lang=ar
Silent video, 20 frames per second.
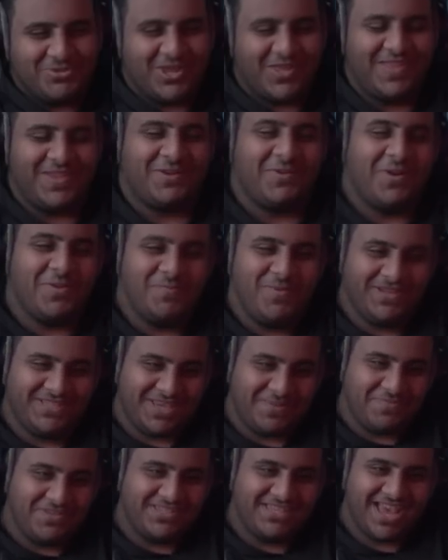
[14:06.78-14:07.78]
هذا يا اخوان
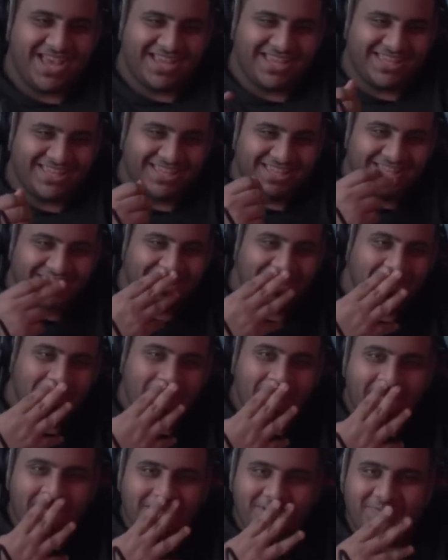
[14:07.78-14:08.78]
بحساب ايزاك
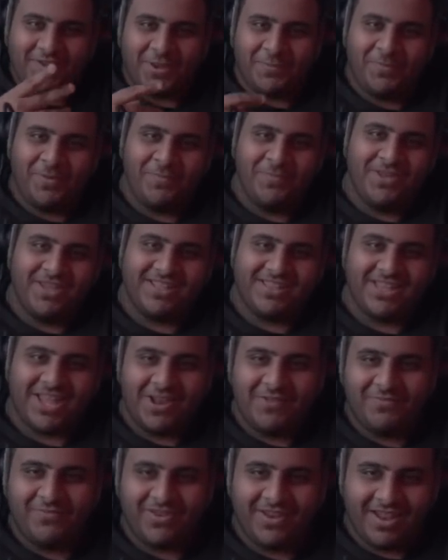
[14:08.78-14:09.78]
ادفع
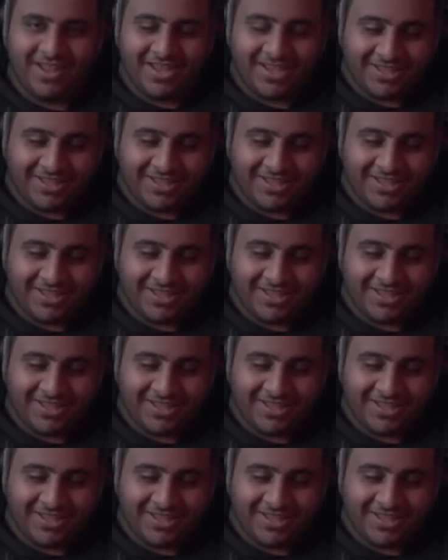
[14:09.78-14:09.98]
400000 هنا